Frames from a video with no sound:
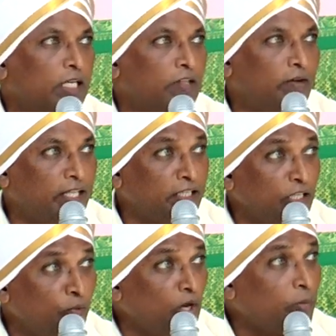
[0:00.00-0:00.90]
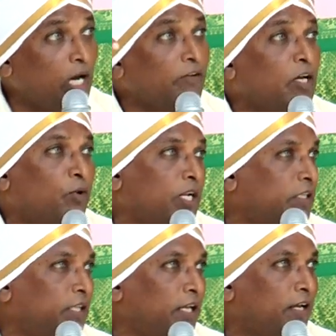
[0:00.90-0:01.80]
அந்த வேதத்தின் மூலமாகவே
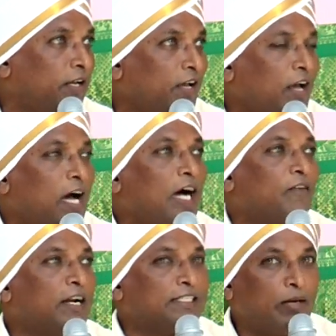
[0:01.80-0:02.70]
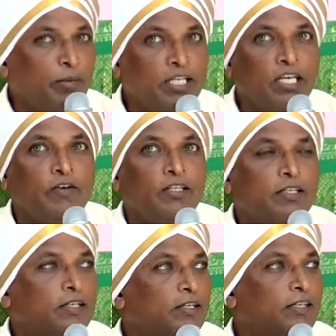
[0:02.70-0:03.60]
உணர்த்தி அவர்களை சம்மதிக்க
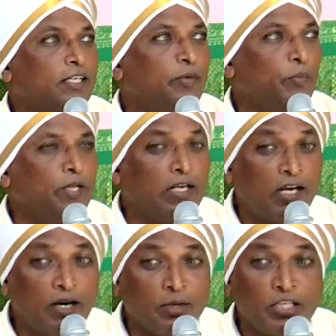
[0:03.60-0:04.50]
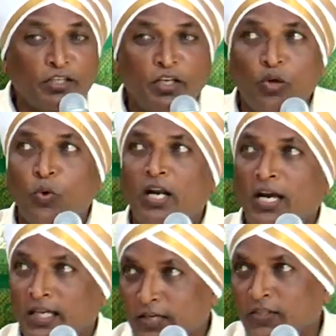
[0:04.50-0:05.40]
வைத்து இப்படி எல்லா மதத்தினரையும்
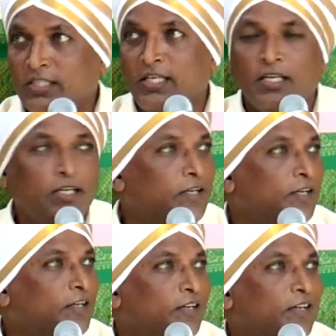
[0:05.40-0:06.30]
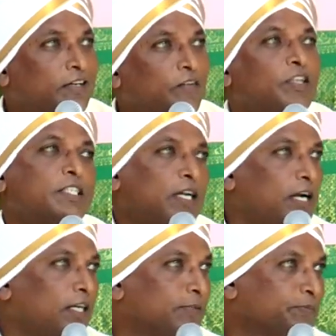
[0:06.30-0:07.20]
ஒன்றாக்கி வச்சு
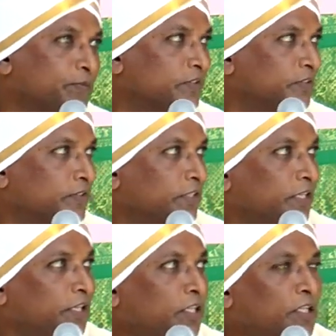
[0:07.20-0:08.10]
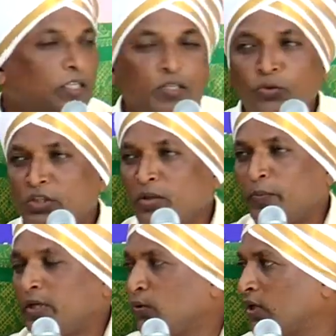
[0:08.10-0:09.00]
வச்சுருக்காங்க இது நூற்றி
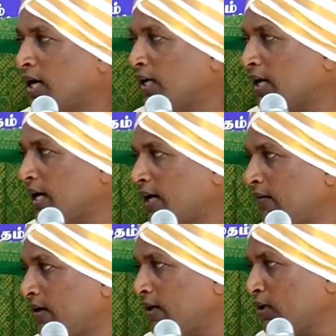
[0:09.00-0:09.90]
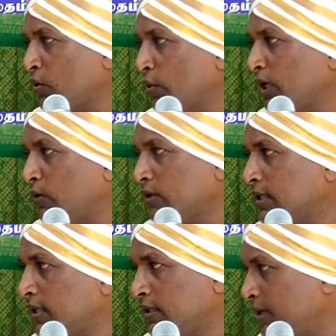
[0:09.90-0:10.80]
இருபது ஆண்டுகளாக இருக்கக்கூடிய ஒரு
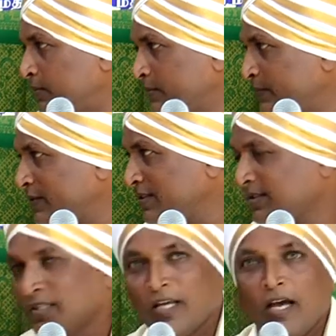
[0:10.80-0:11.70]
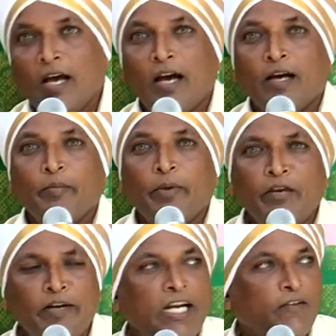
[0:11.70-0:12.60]
சரித்திரம்
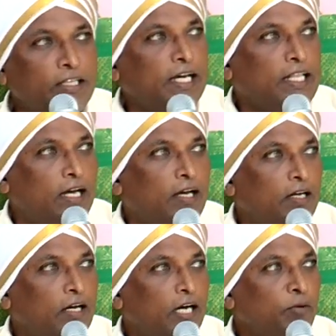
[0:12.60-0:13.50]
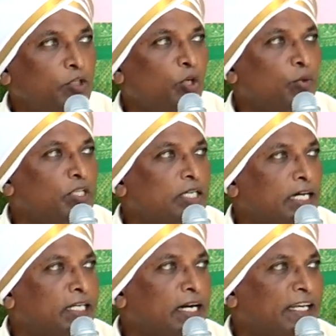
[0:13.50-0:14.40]
மெய்வழியில் வந்தால் தான் அறுபத்தொன்பது
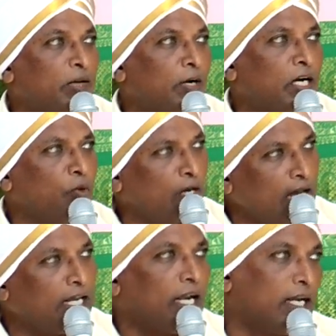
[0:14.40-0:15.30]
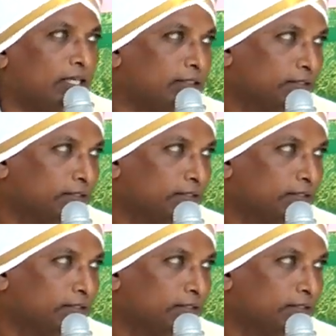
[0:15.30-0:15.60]
ஜாதிகள் அடங்கிய மக்கள் ஒன்றா இருக்கிறாங்க